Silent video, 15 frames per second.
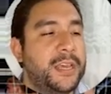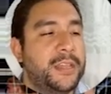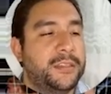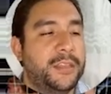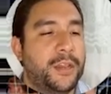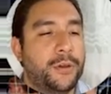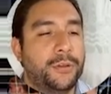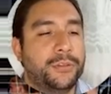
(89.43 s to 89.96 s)

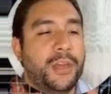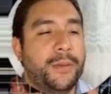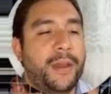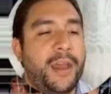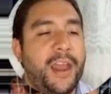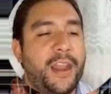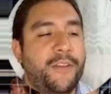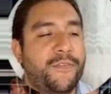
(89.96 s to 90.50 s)
Descontaba
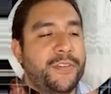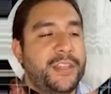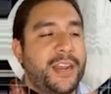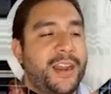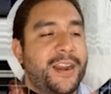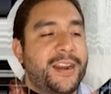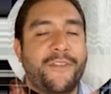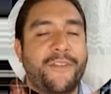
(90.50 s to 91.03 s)
al
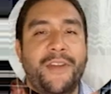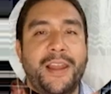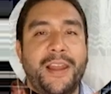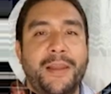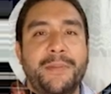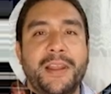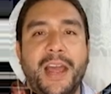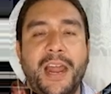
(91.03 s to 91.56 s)
final Rafael
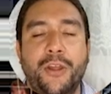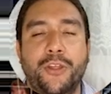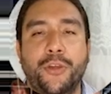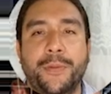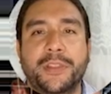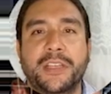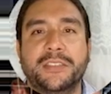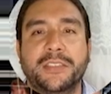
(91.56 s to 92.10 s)
Mir a los
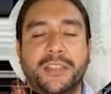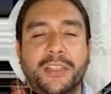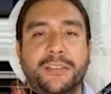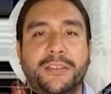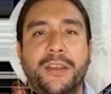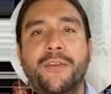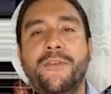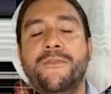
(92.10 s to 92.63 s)
97,
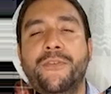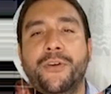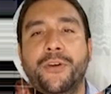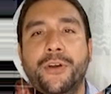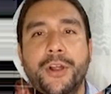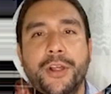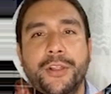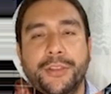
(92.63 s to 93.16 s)
triunfo
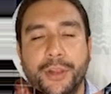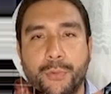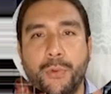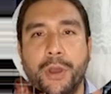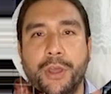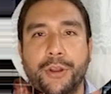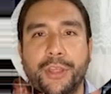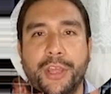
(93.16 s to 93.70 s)
del
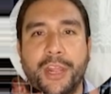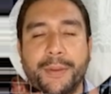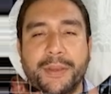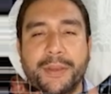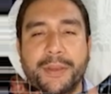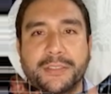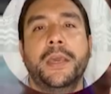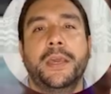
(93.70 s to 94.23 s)
cuadro de
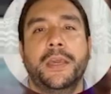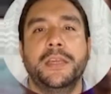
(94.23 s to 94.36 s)
Alavés.